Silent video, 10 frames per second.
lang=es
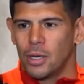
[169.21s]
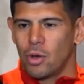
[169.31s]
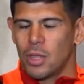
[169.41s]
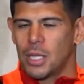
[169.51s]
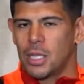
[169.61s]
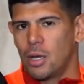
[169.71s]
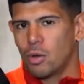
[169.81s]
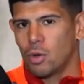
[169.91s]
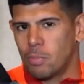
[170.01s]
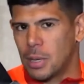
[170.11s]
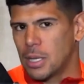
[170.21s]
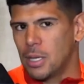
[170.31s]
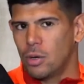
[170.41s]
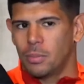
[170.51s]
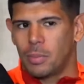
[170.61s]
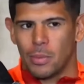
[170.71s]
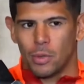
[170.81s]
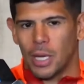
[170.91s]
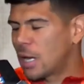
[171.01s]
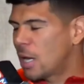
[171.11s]
Hoy día tenerlo compañero para mí
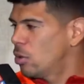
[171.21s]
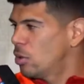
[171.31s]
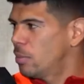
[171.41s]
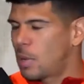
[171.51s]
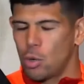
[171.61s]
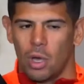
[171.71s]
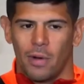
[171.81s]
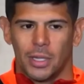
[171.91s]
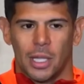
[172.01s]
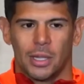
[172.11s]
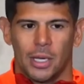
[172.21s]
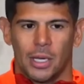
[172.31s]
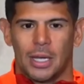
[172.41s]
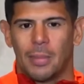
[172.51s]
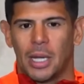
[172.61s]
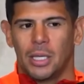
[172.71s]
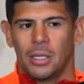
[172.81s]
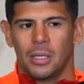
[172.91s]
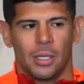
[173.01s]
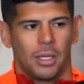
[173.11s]
un agrado, me ha ayudado bastante en el
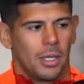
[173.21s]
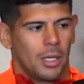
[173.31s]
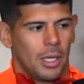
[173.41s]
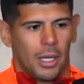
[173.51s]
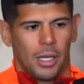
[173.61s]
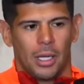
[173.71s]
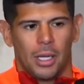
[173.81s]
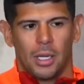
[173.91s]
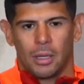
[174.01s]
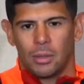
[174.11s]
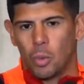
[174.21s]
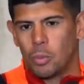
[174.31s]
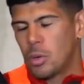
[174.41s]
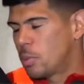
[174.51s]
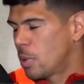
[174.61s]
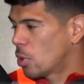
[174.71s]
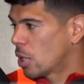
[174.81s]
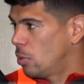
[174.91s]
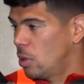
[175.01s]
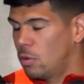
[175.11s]
camarín, eh, el primer
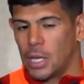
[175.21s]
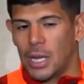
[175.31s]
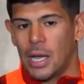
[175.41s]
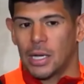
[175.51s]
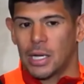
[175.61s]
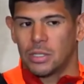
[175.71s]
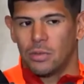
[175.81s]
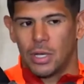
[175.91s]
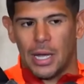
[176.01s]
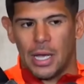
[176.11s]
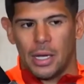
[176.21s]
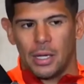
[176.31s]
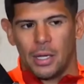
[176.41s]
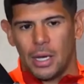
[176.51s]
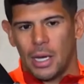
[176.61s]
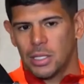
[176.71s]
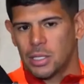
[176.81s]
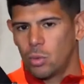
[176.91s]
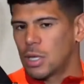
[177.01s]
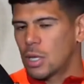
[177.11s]
objetivo que era clasificar a, a la
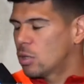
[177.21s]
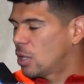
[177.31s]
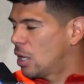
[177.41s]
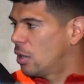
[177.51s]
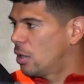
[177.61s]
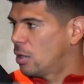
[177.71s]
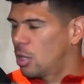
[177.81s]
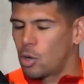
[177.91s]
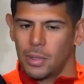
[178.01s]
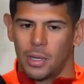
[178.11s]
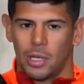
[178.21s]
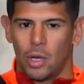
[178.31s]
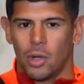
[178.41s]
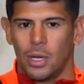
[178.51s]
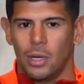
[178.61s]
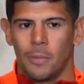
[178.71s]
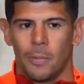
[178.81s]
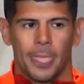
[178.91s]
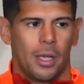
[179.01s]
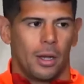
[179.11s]
segunda ronda de, de Copa Libertadores
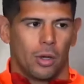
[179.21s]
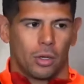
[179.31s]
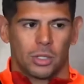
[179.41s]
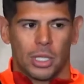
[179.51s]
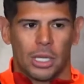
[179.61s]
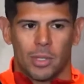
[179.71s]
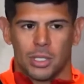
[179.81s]
lo conseguimos,